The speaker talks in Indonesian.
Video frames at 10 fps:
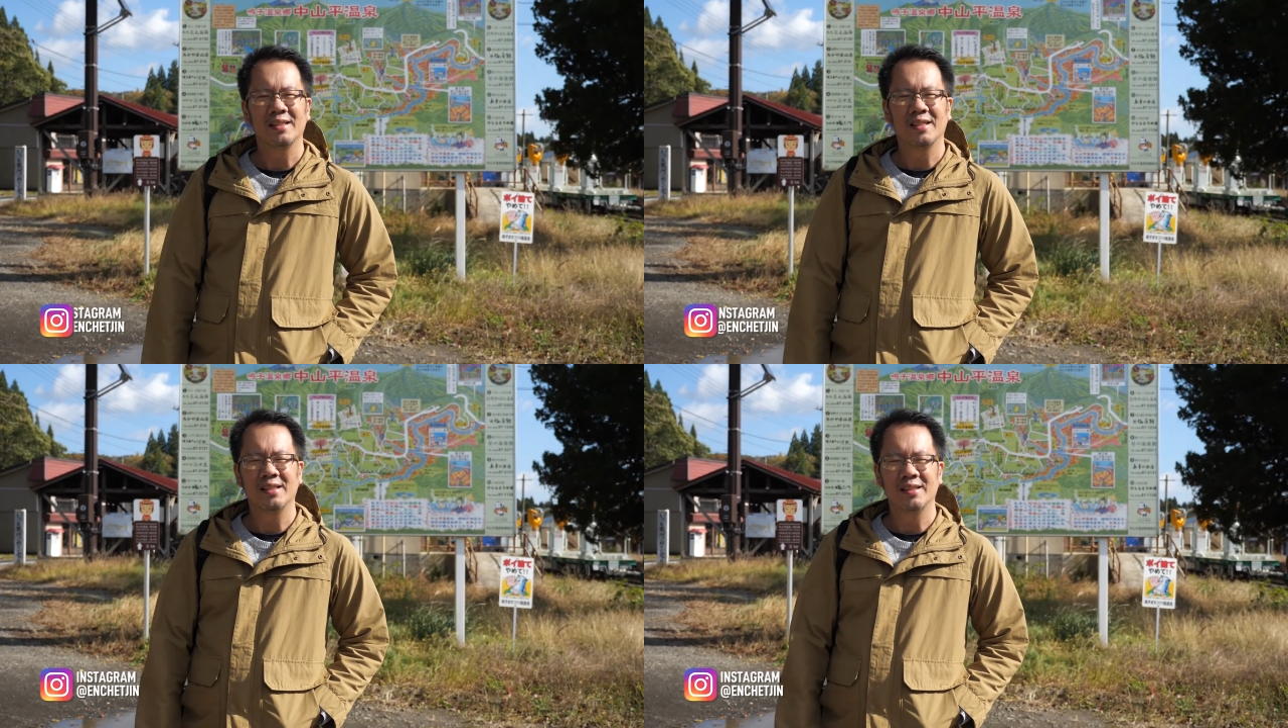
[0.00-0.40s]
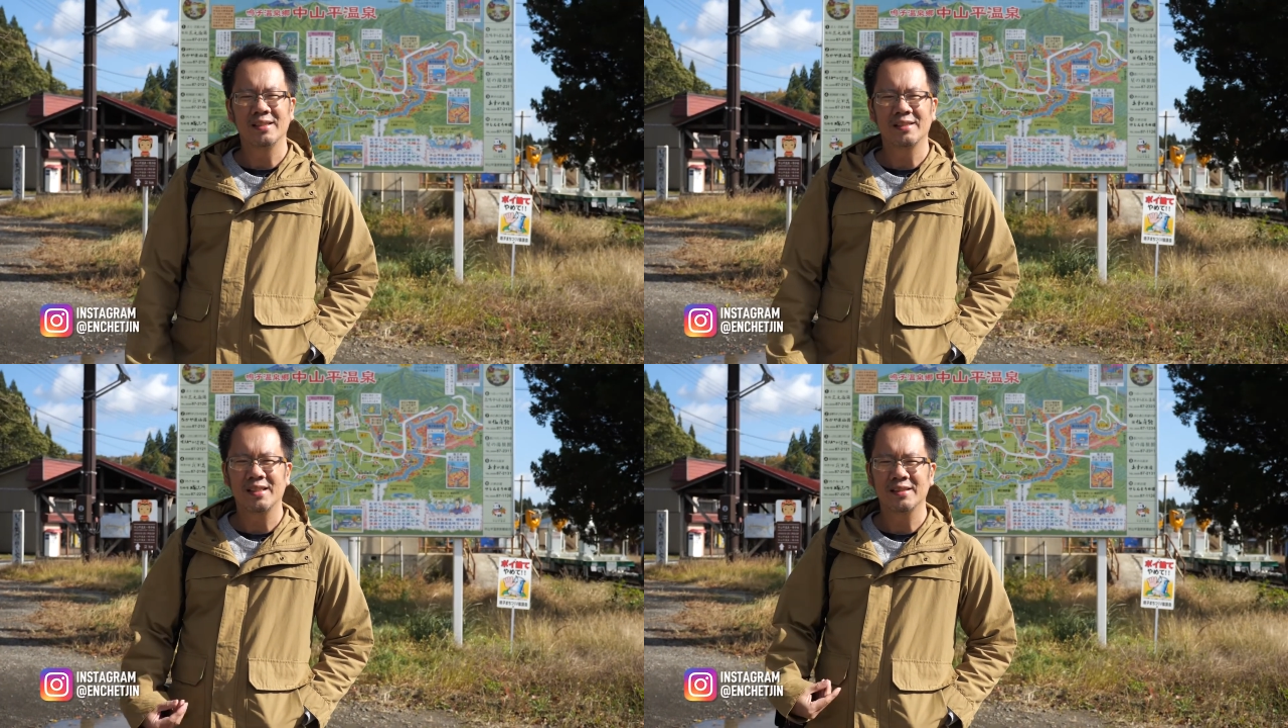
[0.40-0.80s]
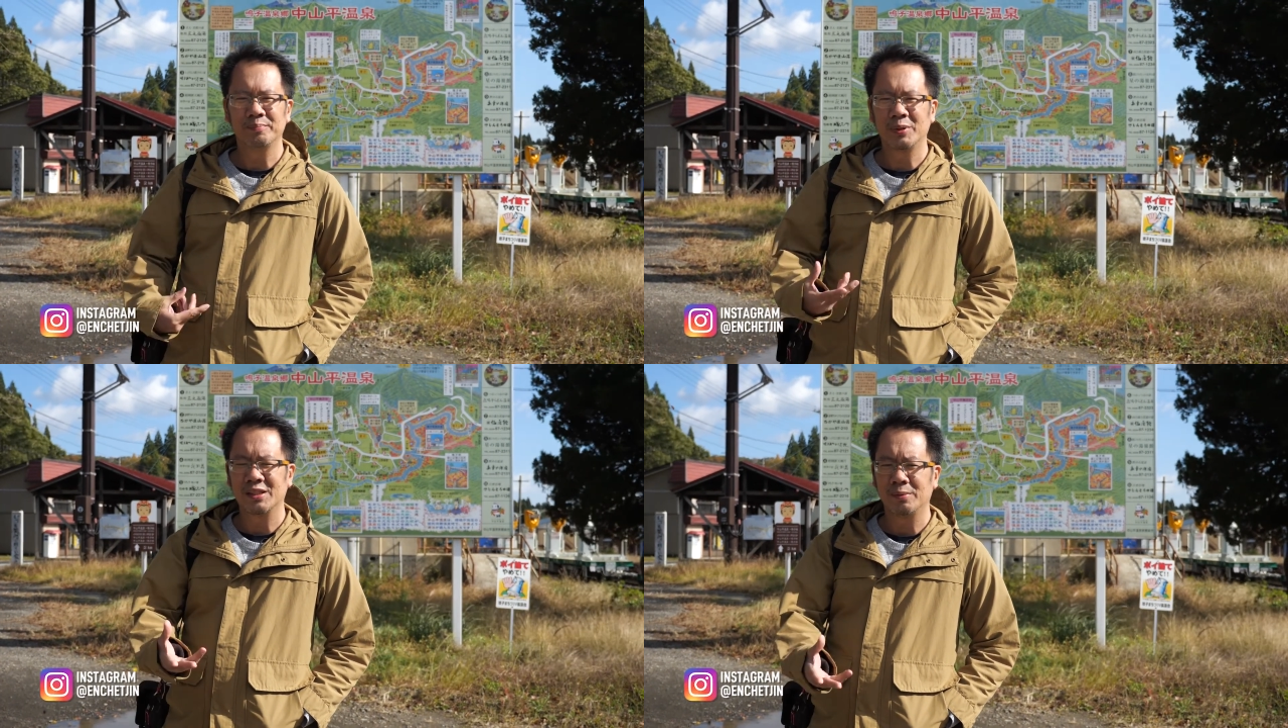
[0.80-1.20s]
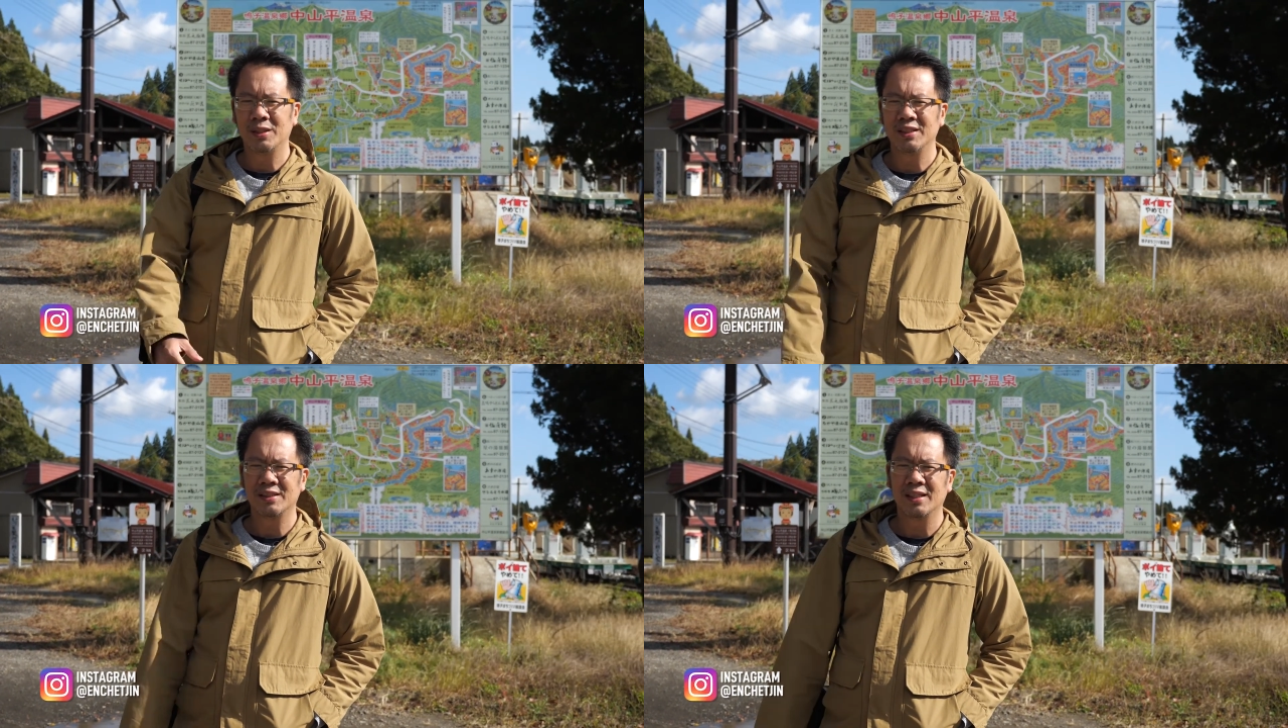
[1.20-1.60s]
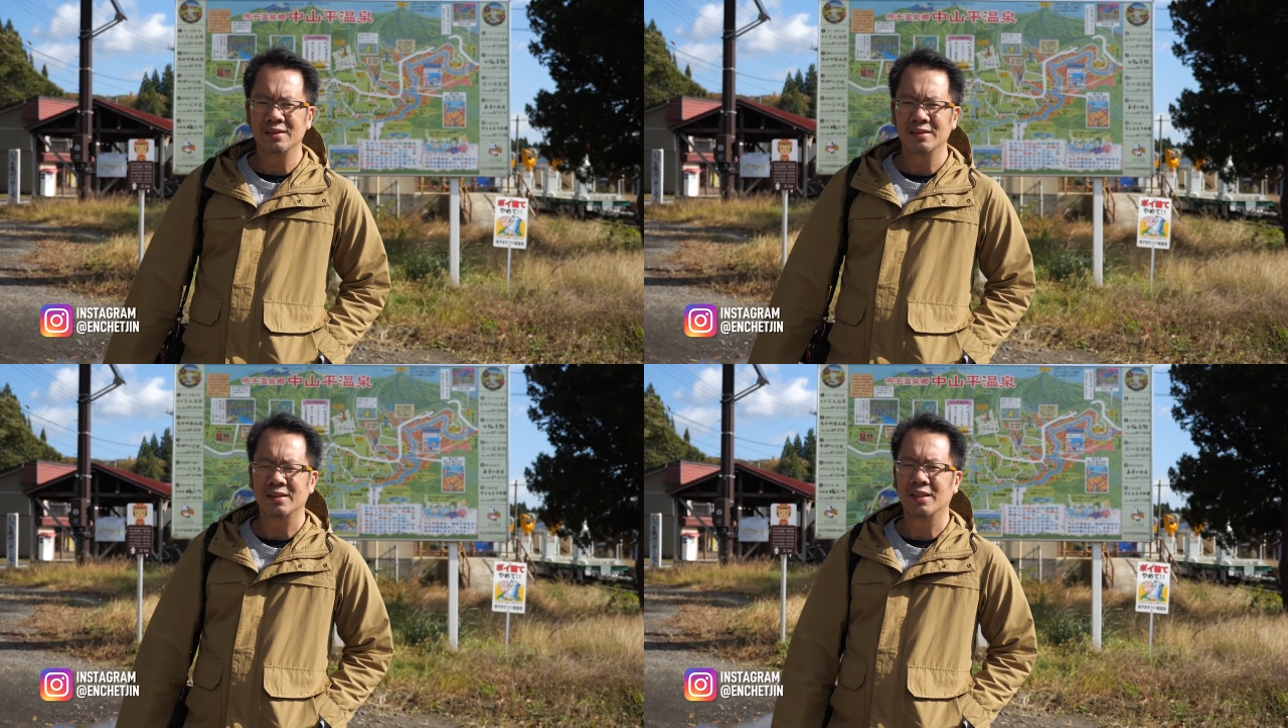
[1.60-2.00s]
Kali ini saya bersama Isan
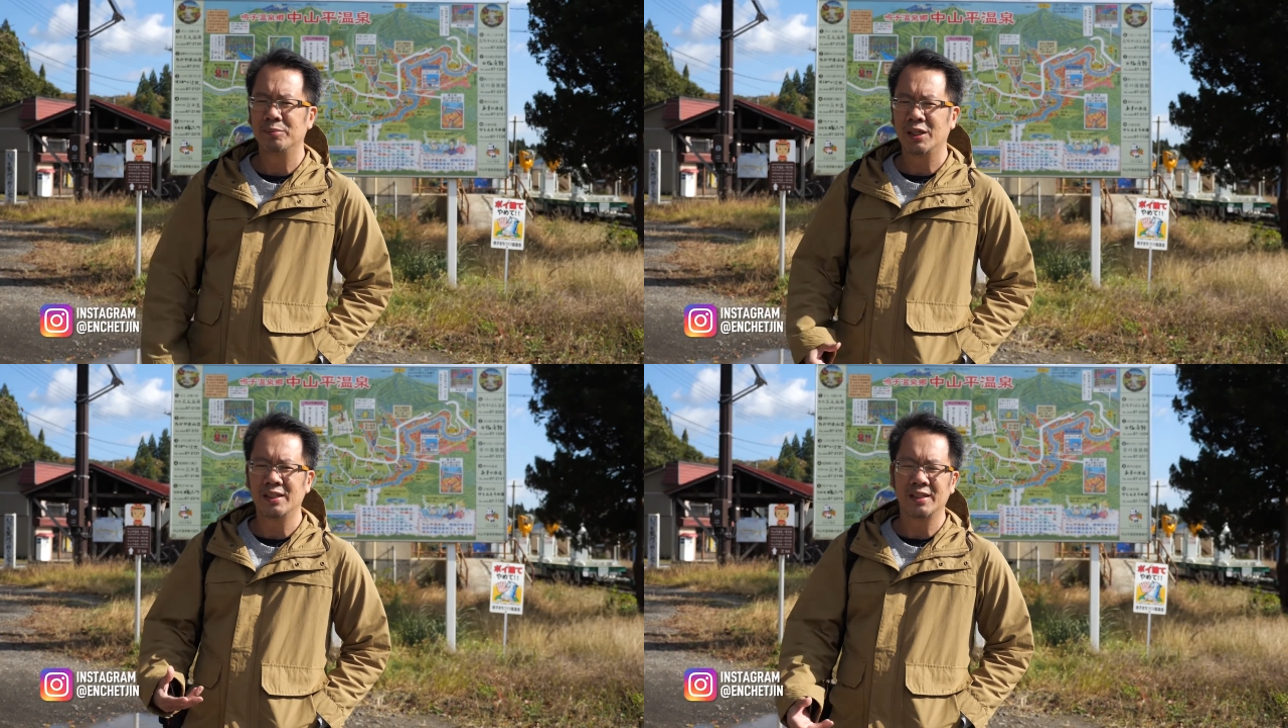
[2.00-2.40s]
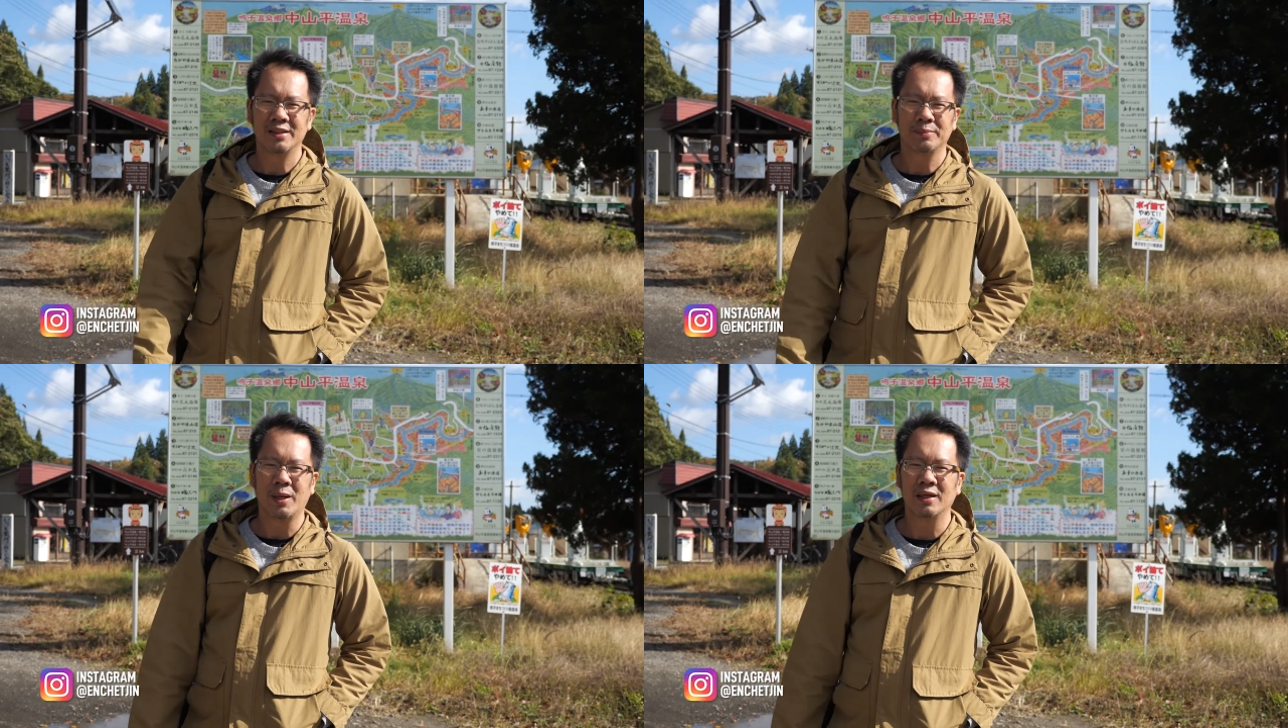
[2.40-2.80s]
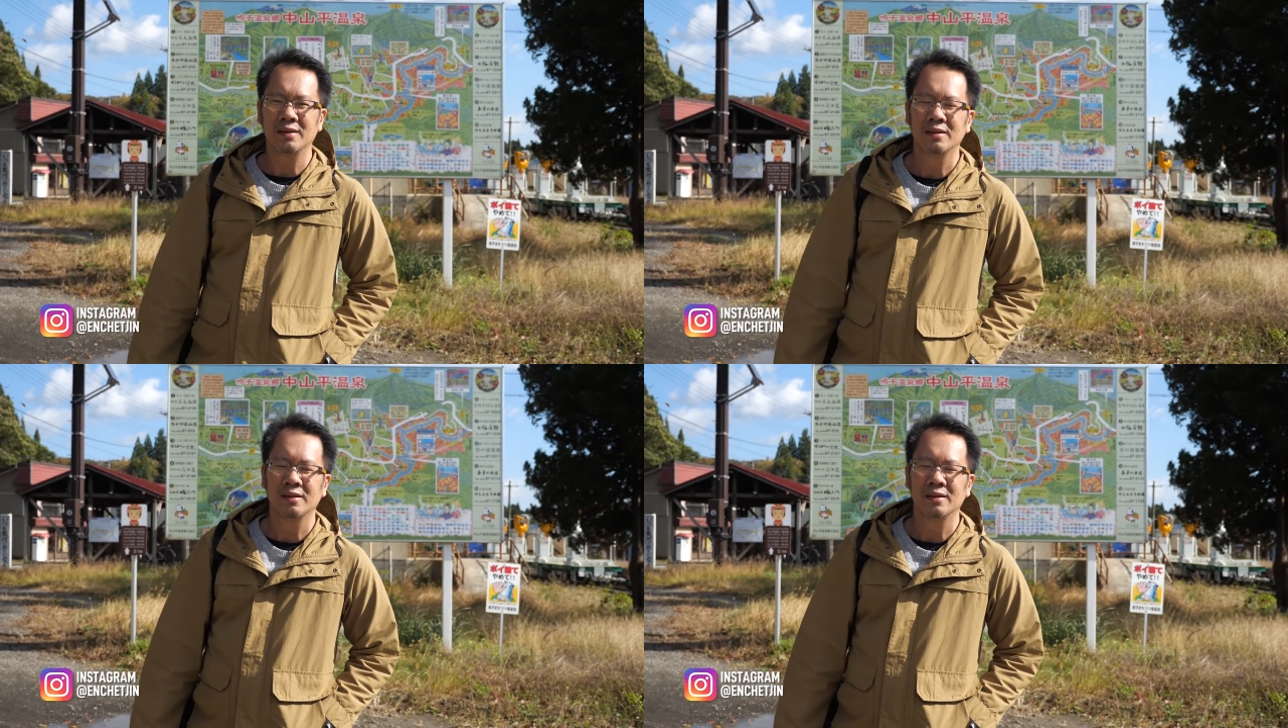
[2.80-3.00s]
sedang berada di Jepang